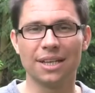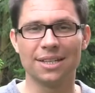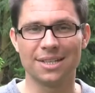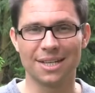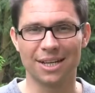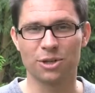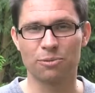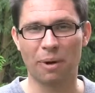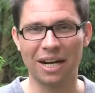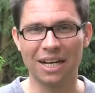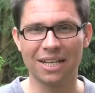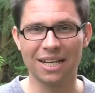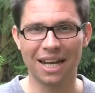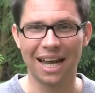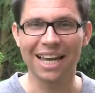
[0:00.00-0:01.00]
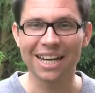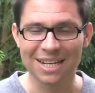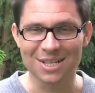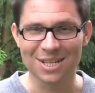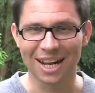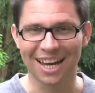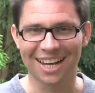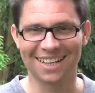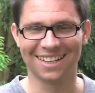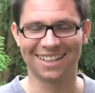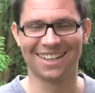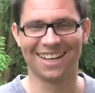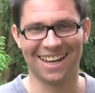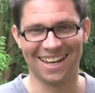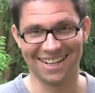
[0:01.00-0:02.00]
sehr spannend eine Sache,
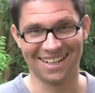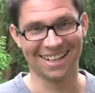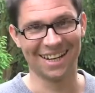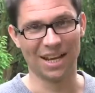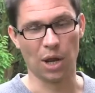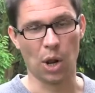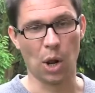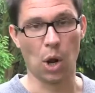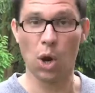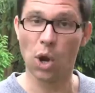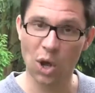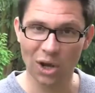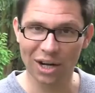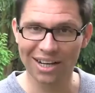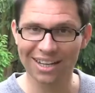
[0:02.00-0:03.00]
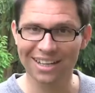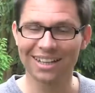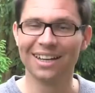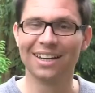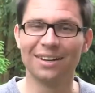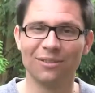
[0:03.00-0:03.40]
ein Learning,